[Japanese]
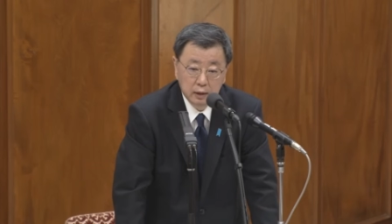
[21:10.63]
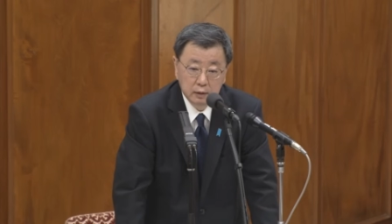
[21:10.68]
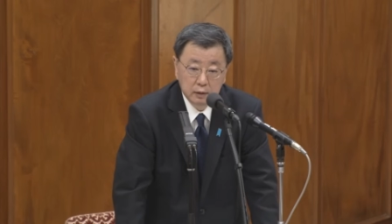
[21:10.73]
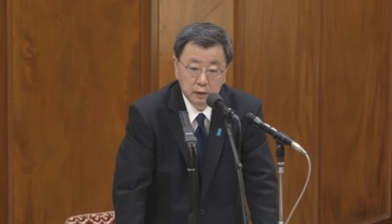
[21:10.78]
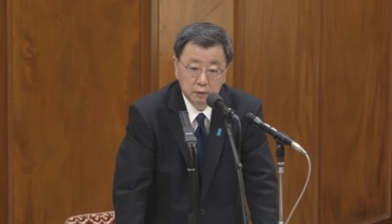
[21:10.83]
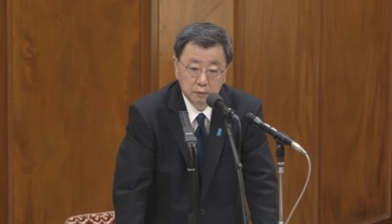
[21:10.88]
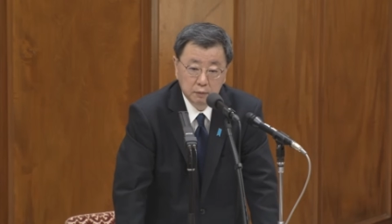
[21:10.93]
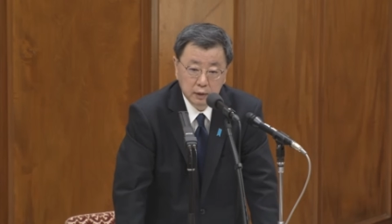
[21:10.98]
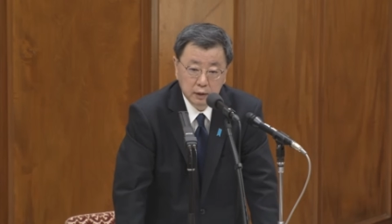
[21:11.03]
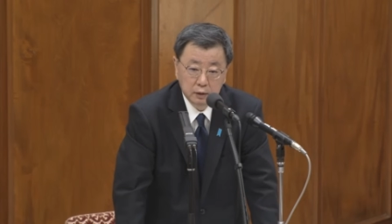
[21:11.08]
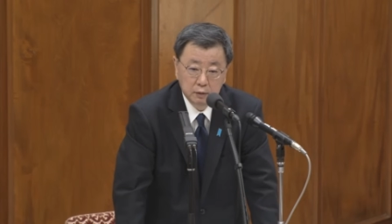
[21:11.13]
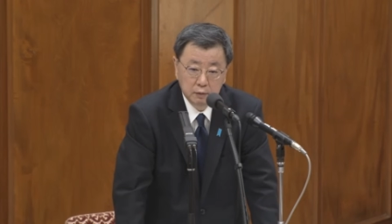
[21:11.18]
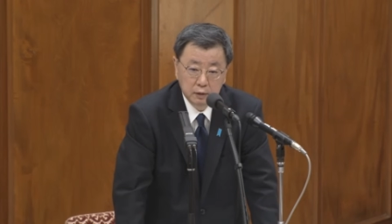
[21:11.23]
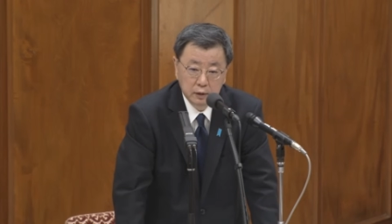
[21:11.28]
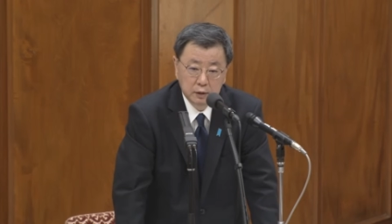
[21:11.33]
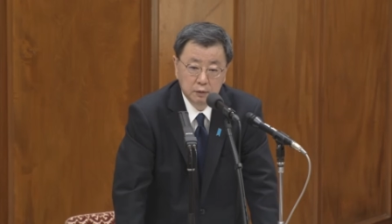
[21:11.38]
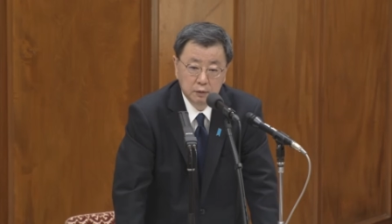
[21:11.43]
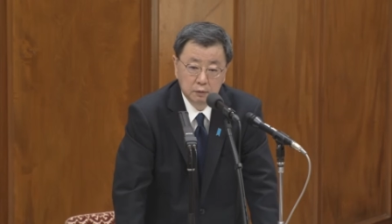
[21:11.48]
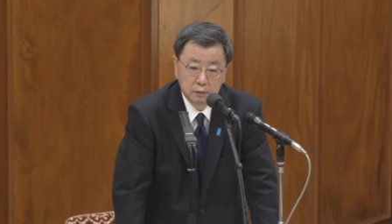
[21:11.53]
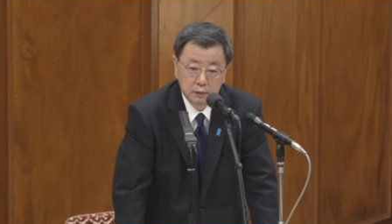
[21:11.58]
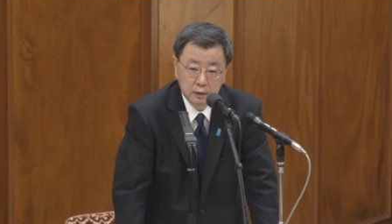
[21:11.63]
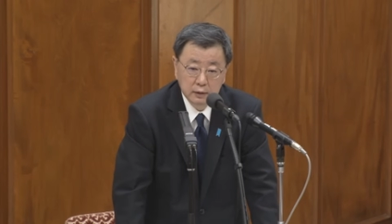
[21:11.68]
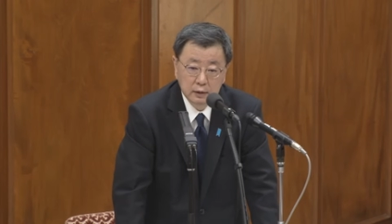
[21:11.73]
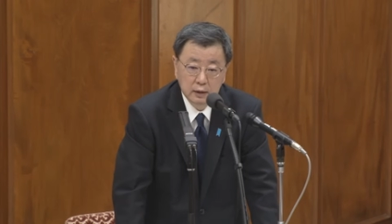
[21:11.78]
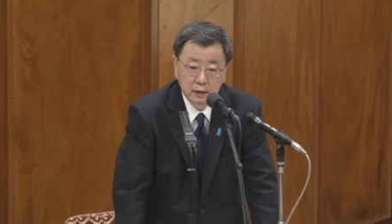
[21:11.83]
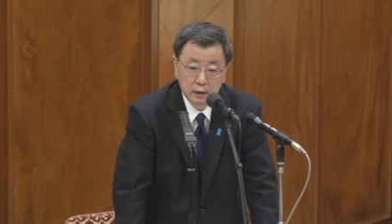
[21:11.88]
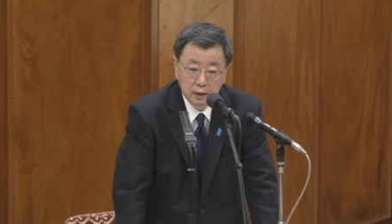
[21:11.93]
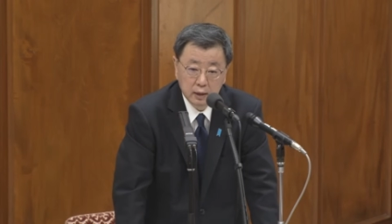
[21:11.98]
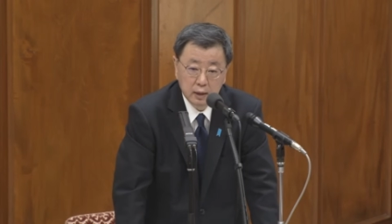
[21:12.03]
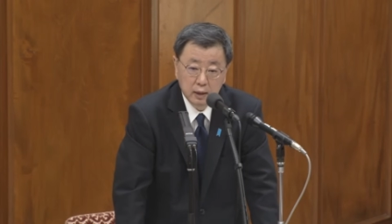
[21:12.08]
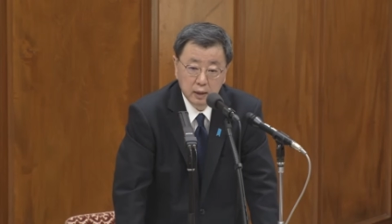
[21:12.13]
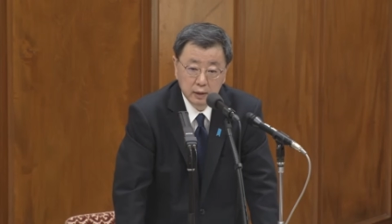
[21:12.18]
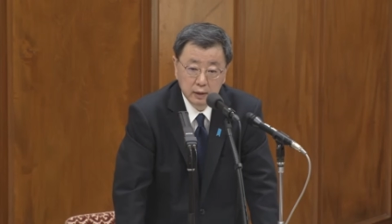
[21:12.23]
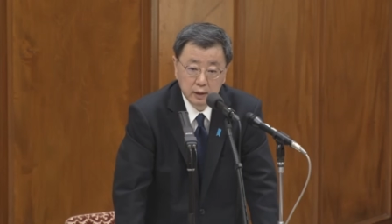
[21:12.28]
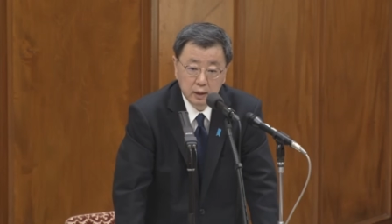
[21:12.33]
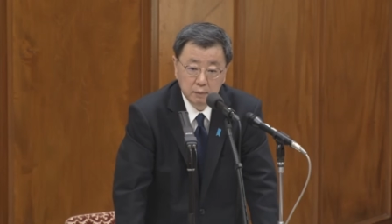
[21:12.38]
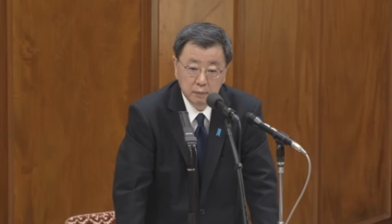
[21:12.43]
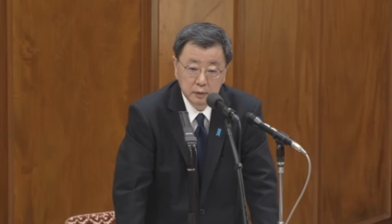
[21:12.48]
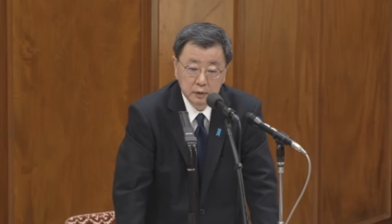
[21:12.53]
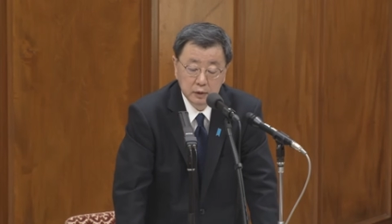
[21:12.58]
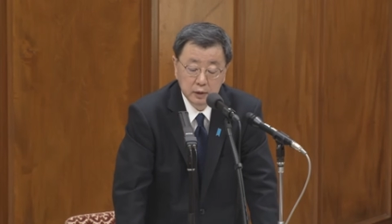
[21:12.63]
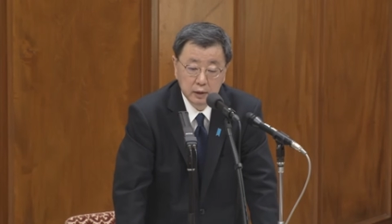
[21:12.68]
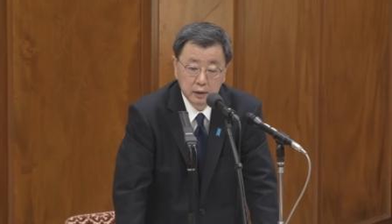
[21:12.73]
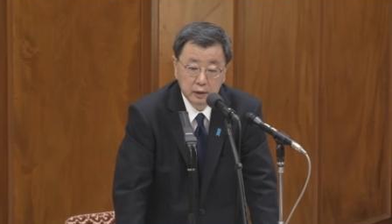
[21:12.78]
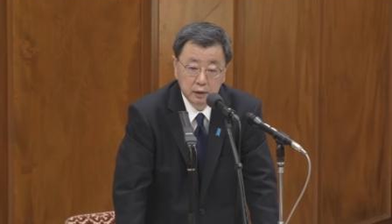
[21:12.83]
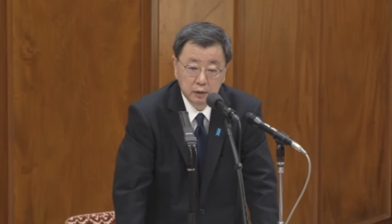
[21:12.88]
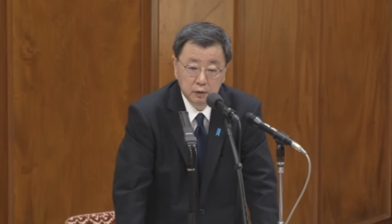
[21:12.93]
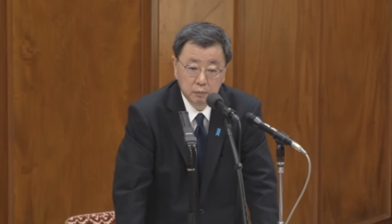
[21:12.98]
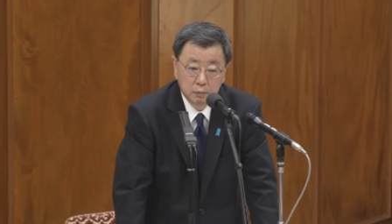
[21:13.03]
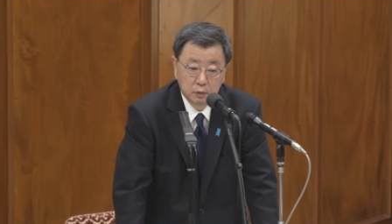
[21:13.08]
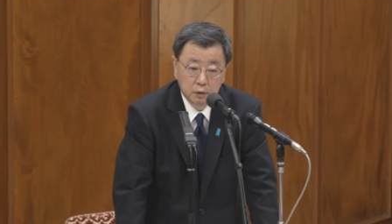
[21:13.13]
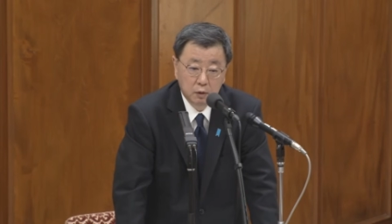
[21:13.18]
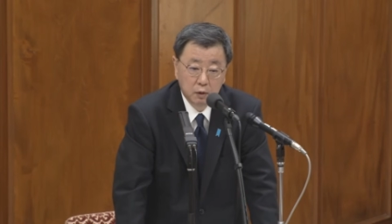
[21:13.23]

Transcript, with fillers: えー、うちの事務所スタッフの方